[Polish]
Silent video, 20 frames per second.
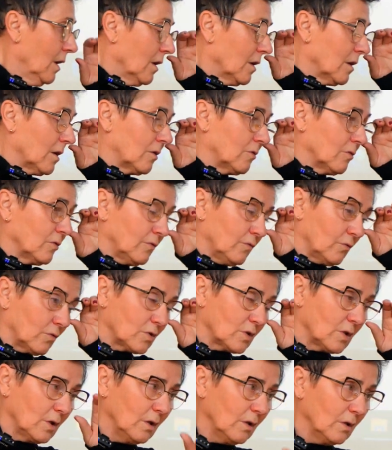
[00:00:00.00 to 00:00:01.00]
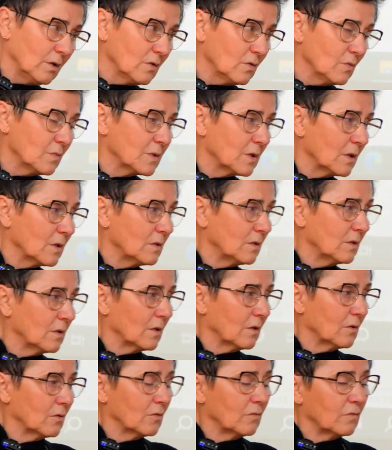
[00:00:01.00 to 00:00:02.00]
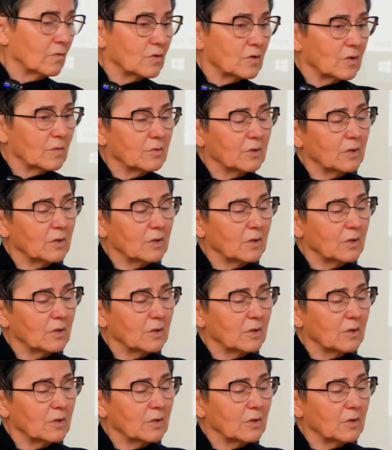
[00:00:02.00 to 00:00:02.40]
rakotwórcze. Jakie substancje rakotwórcze?